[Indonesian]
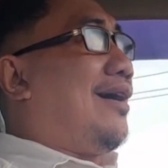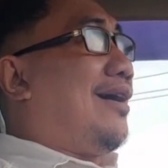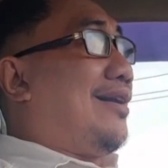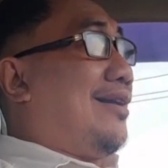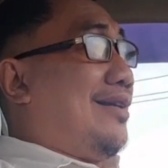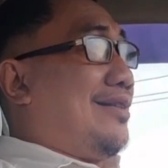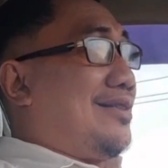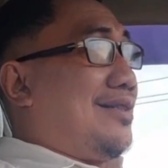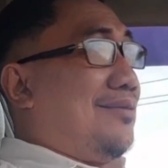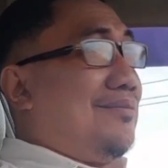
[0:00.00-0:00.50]

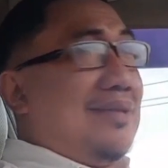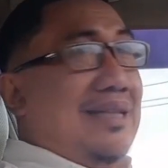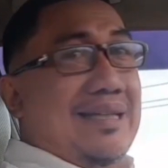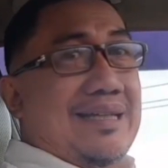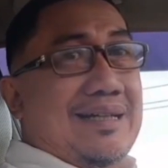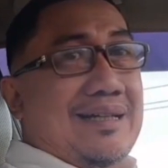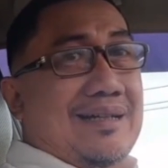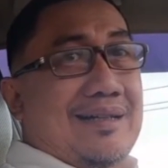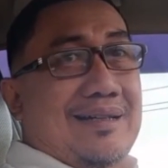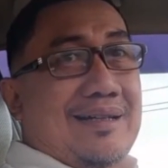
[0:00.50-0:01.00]
Alasan
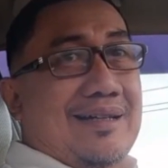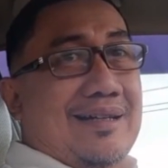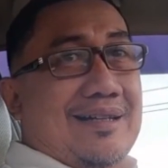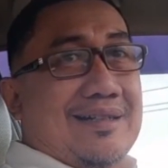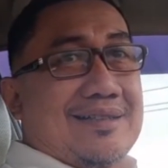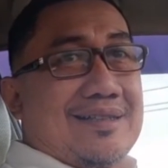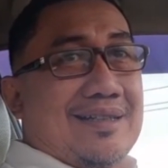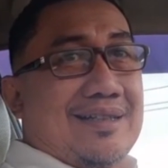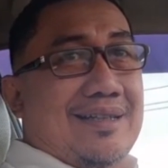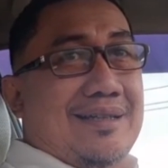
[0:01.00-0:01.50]

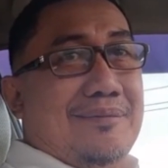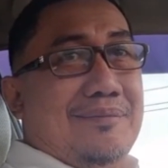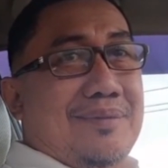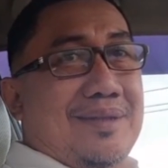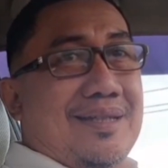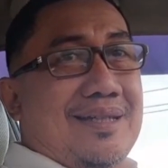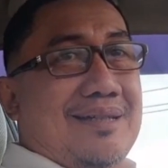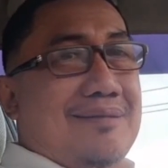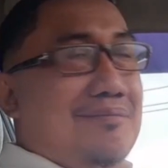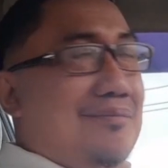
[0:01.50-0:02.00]
alasan
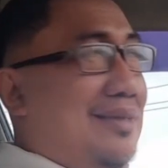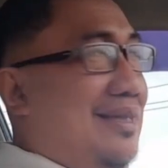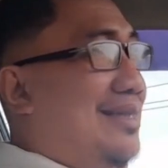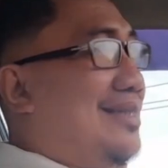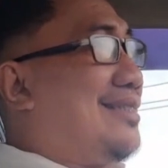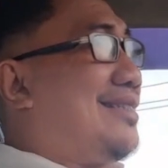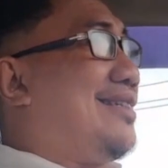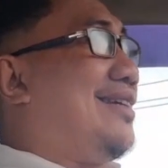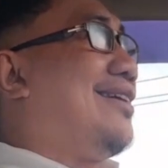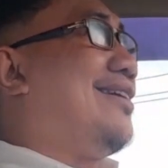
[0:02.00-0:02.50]
ilmiah
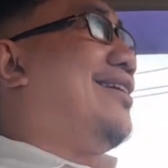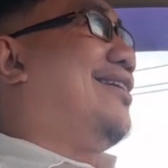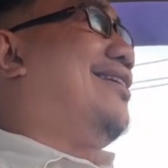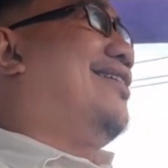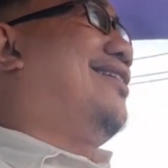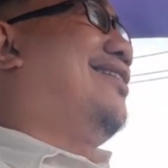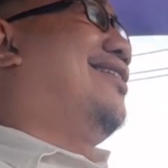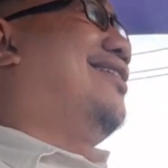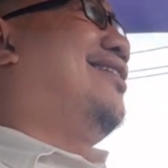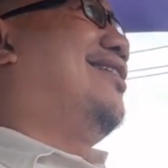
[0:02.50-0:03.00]
bisa